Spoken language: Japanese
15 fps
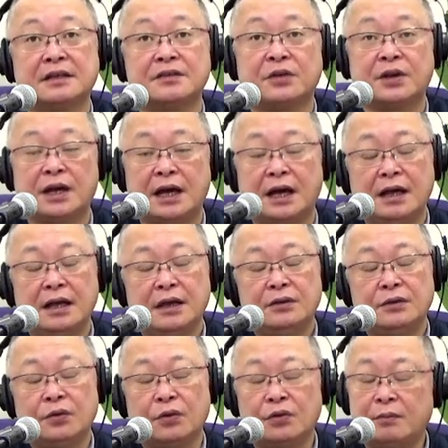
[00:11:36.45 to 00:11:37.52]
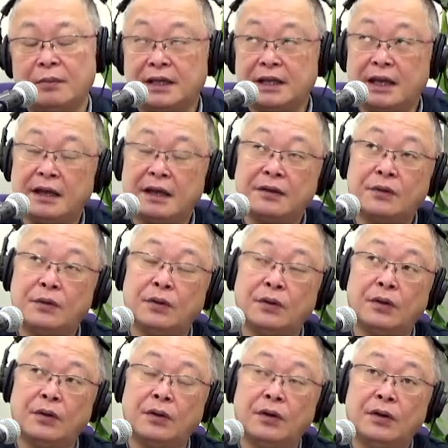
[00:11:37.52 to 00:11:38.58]
それがどこまで
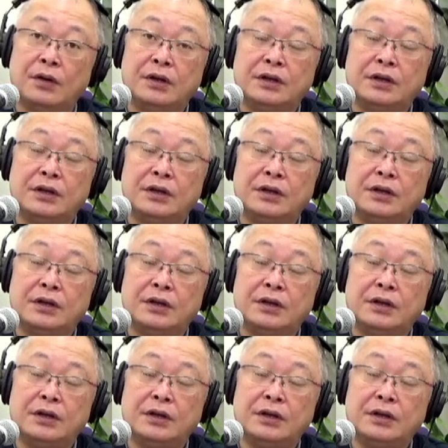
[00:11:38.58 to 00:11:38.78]
こ